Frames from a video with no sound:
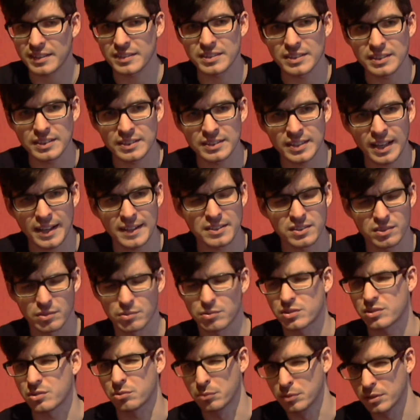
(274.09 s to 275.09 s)
Sie ist halt so
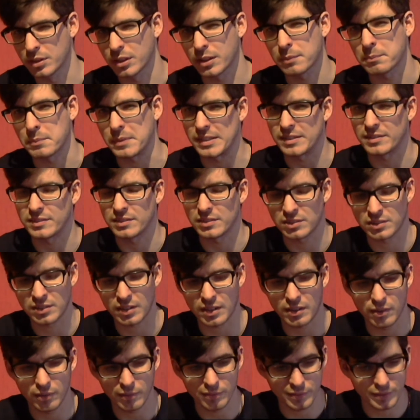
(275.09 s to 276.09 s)
Zundere-mäßig
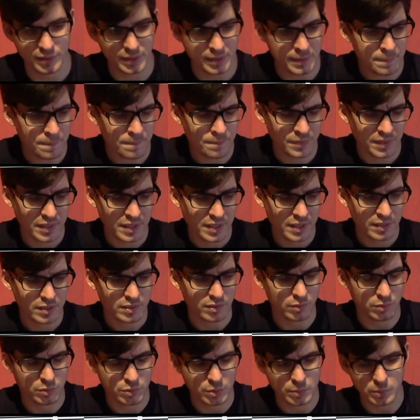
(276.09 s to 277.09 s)
drauf, ne?
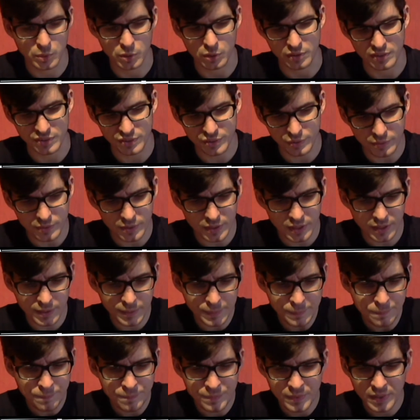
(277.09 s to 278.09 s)
So typische
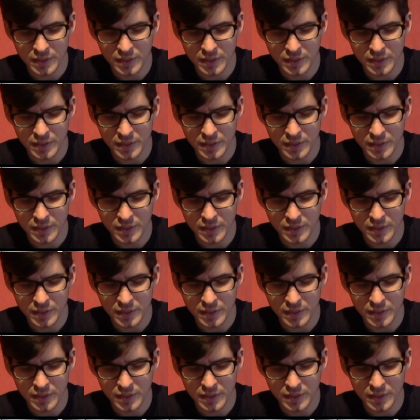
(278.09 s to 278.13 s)
Zundere.